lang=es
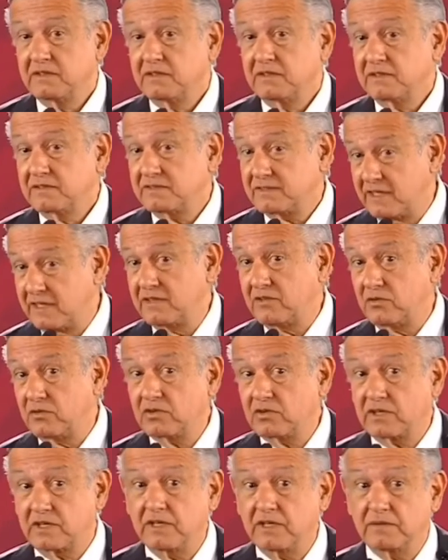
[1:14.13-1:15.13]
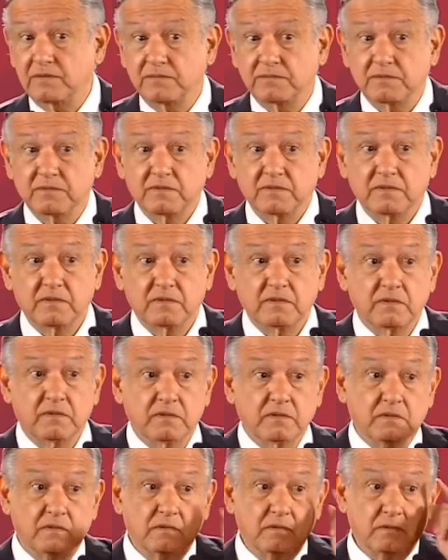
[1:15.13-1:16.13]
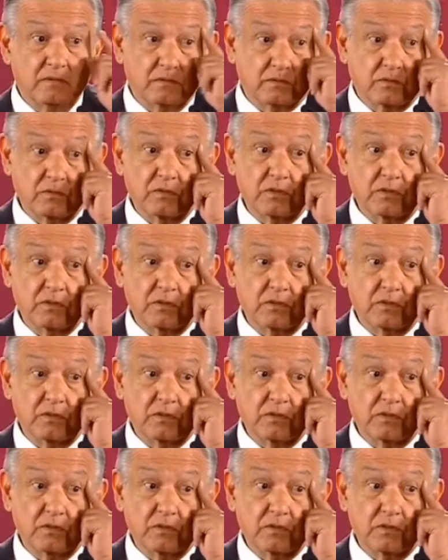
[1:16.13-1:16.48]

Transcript: sé lo que son